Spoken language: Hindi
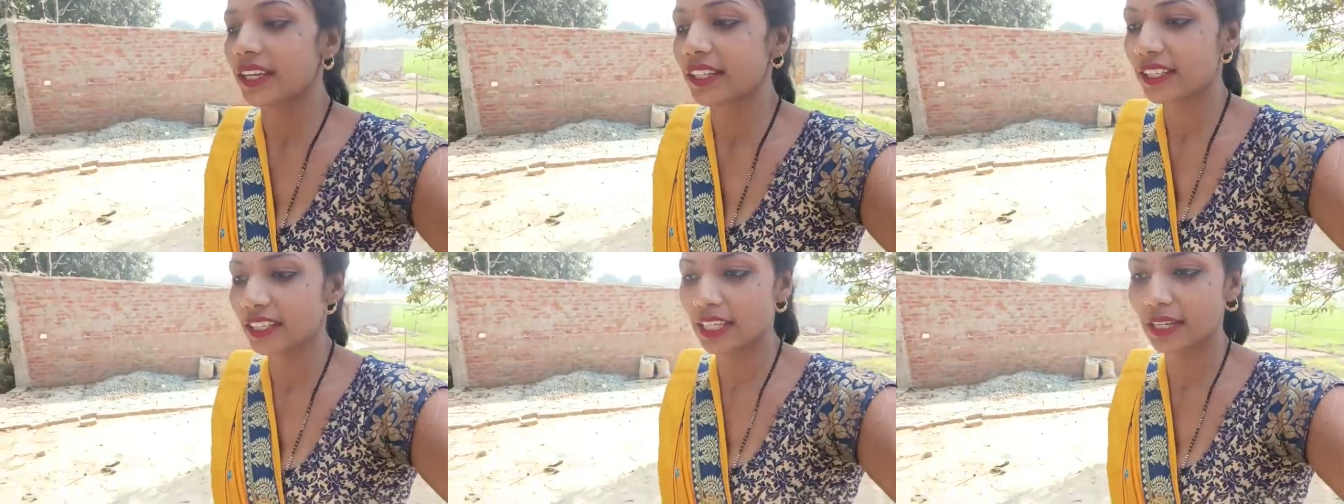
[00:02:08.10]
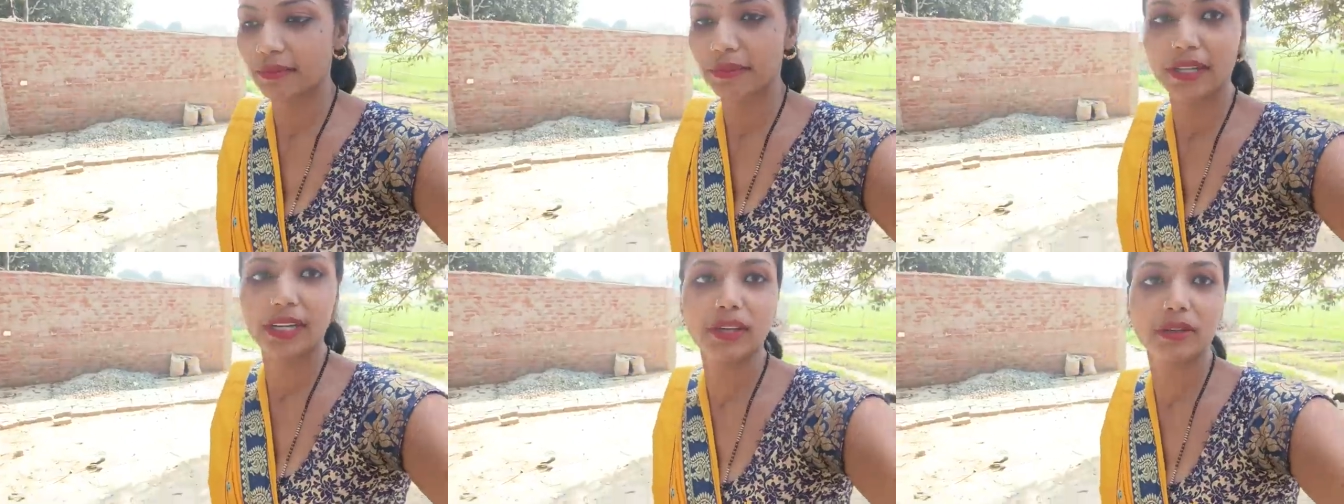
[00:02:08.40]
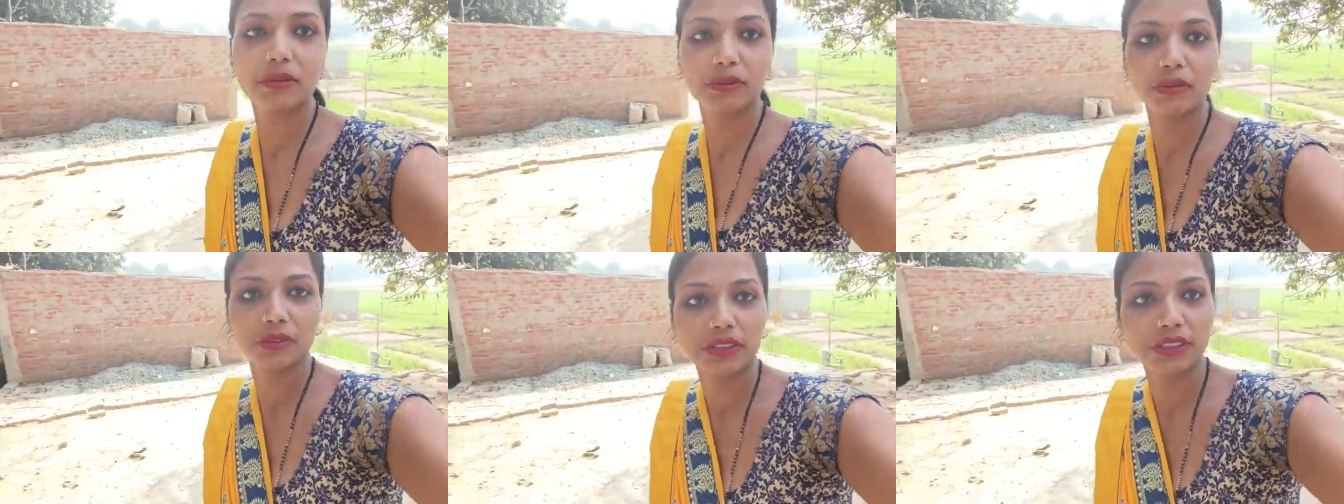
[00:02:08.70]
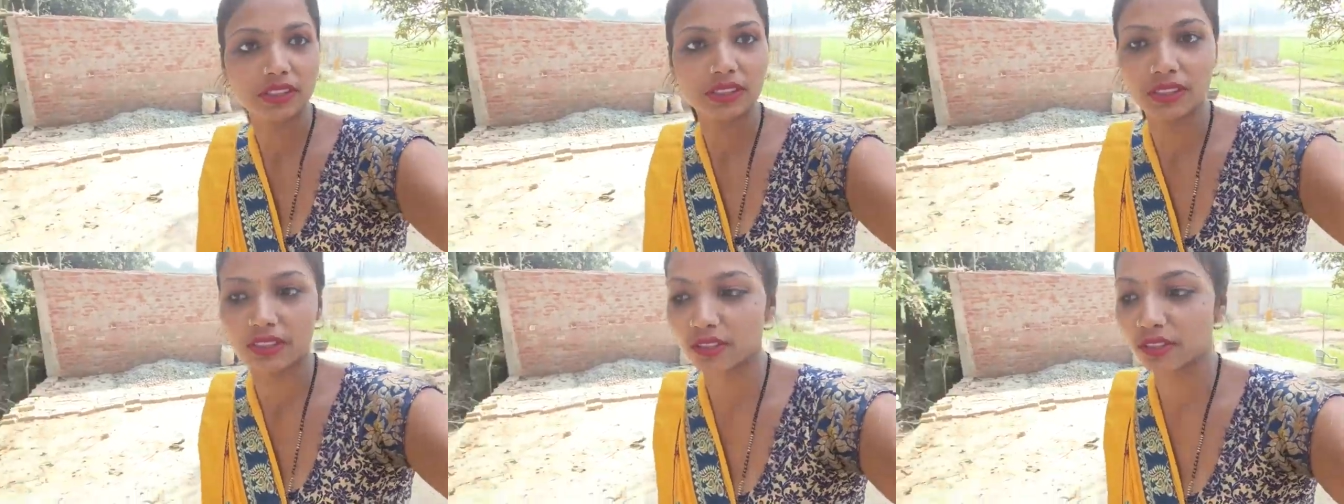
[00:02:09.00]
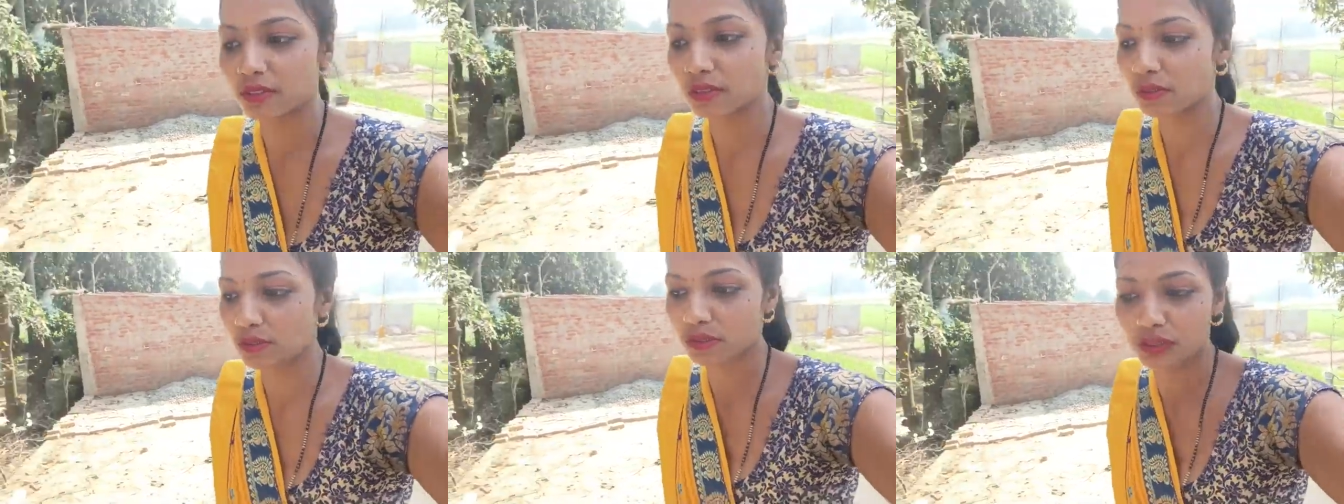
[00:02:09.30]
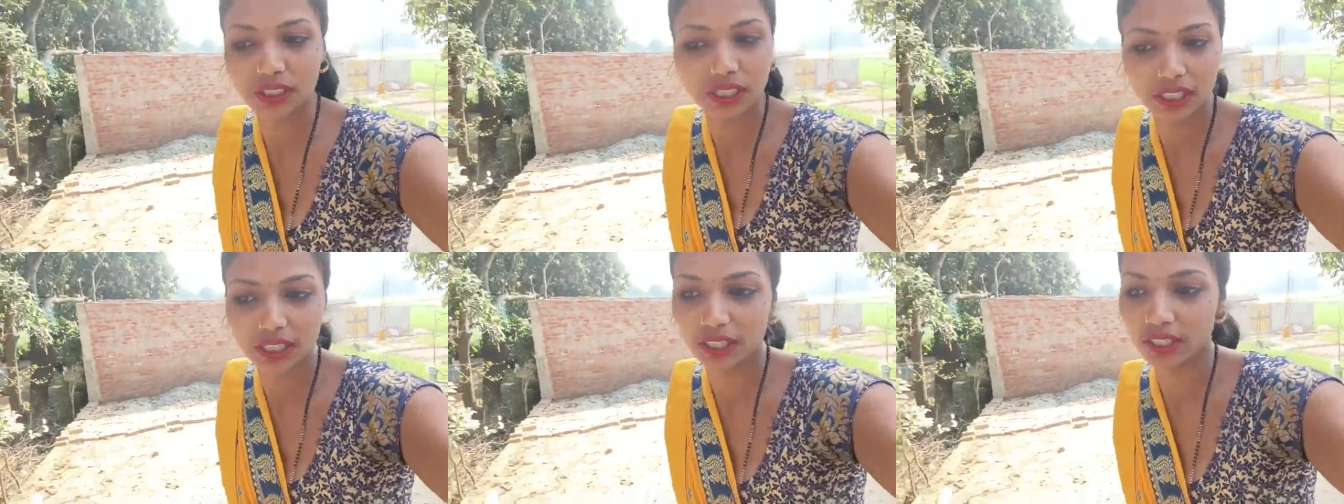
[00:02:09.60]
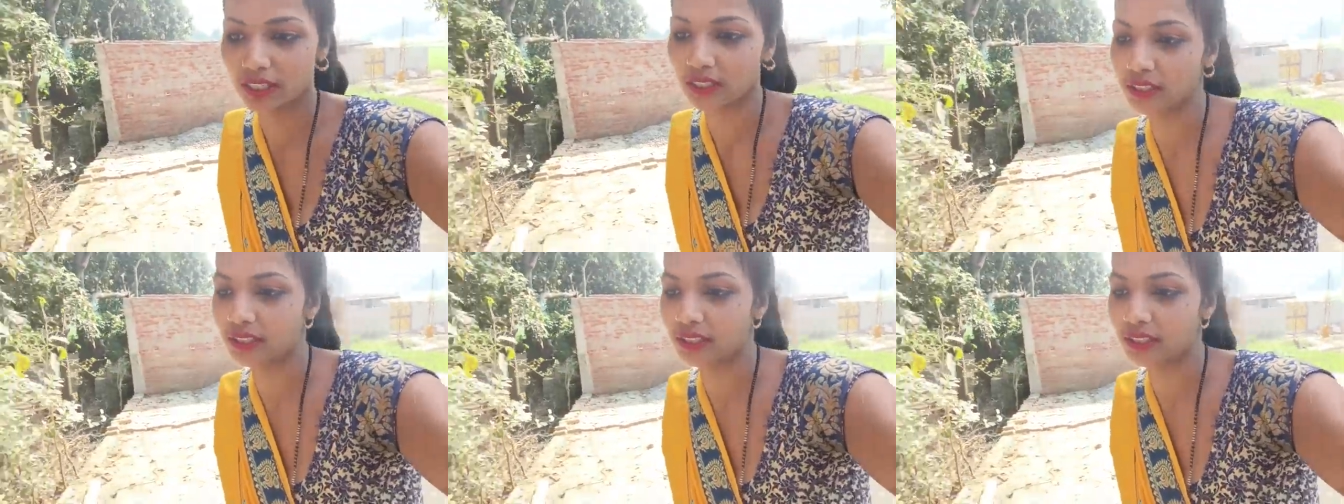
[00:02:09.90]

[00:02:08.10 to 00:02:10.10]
कि हमारा जो उसका